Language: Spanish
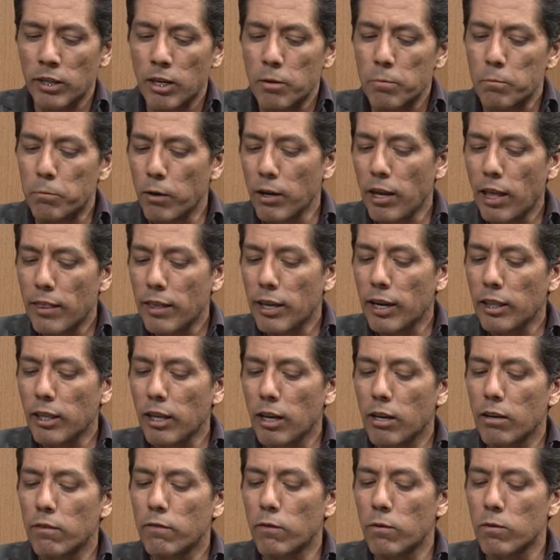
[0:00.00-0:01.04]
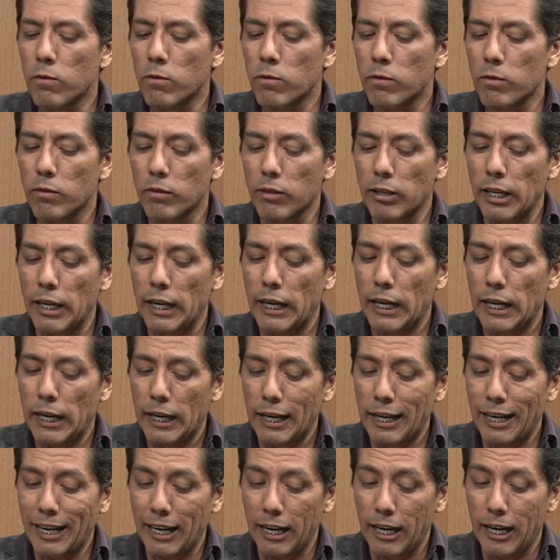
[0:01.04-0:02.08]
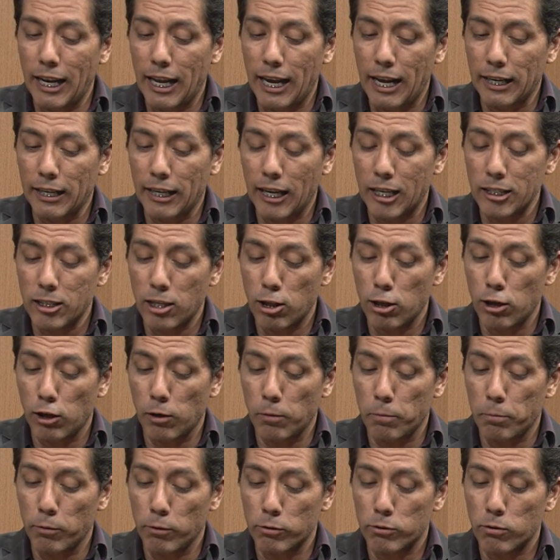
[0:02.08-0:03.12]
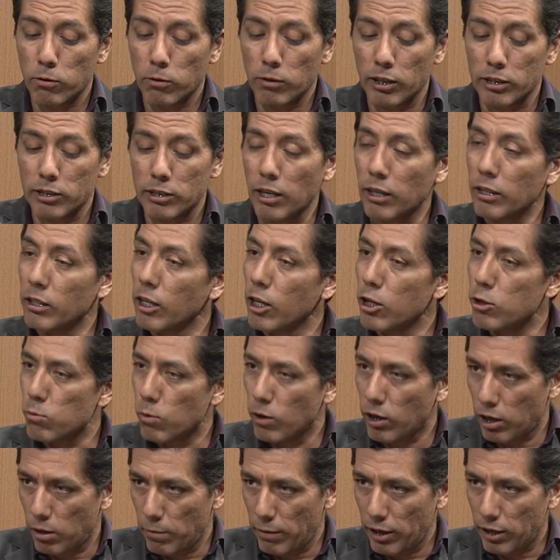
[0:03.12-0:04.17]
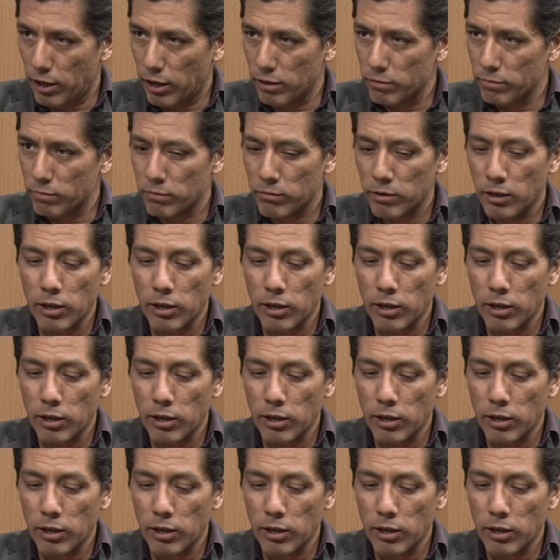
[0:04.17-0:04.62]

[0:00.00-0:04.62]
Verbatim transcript: Voy a dar teléfono de la casa de reposo que está aquí en Cuernavaca.